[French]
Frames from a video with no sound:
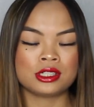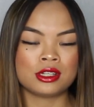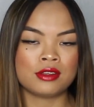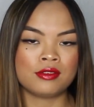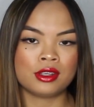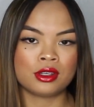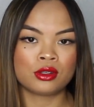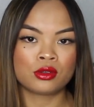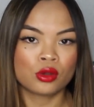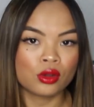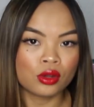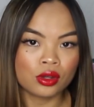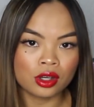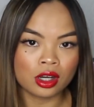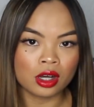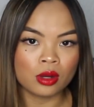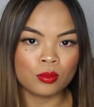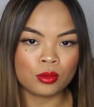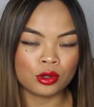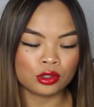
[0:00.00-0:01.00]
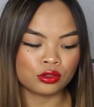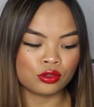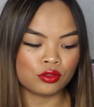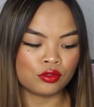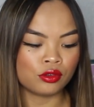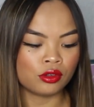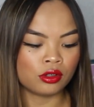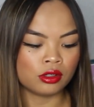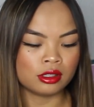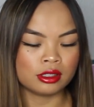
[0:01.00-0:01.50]
j'avais qu'un grand
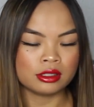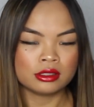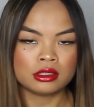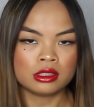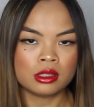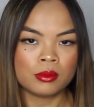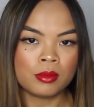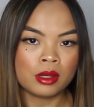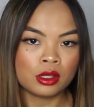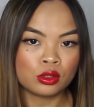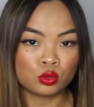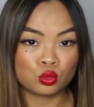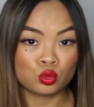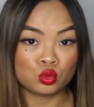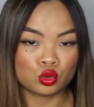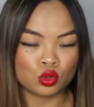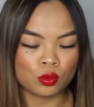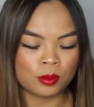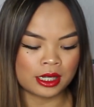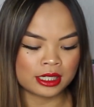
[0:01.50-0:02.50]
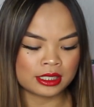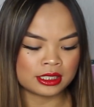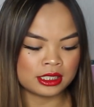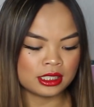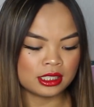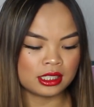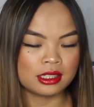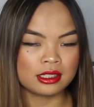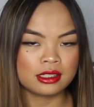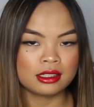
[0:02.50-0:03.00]
portefeuille et c'était pas toujours
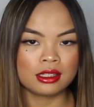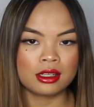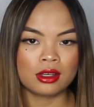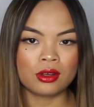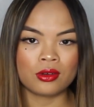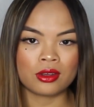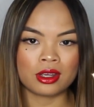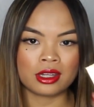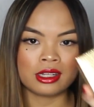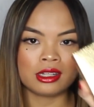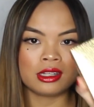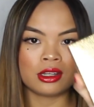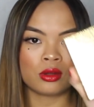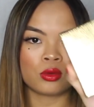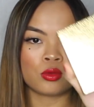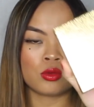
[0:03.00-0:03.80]
pratique. Regardez dans